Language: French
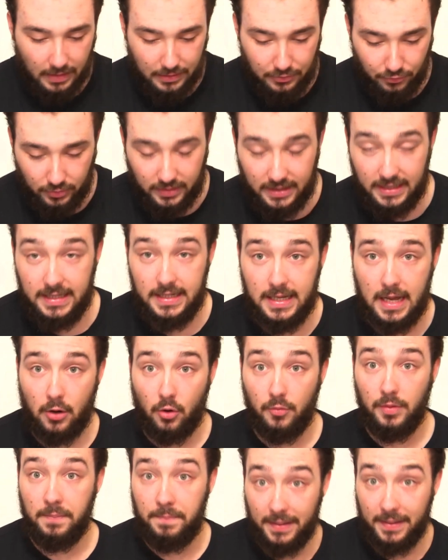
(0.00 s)
Donc il y a
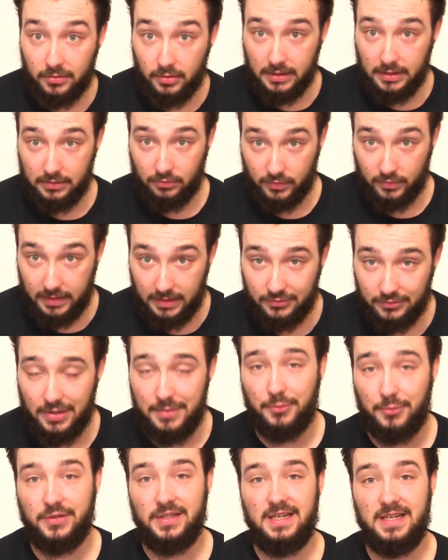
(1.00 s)
combien de personnes qui seront
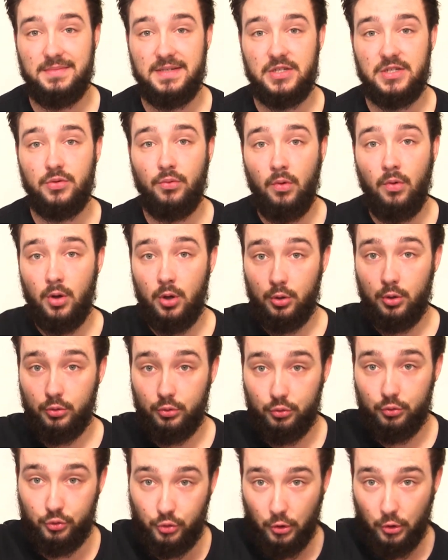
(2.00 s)
sélectionnées pour cette émission
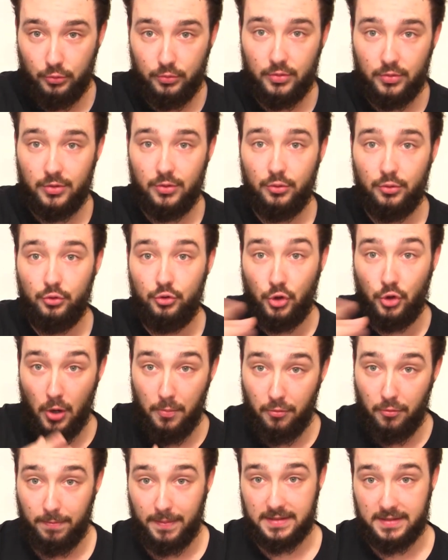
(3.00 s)
Deux
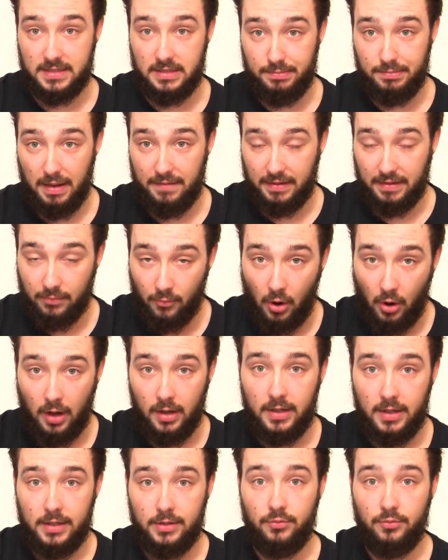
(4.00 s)
deux pour participer avec moi.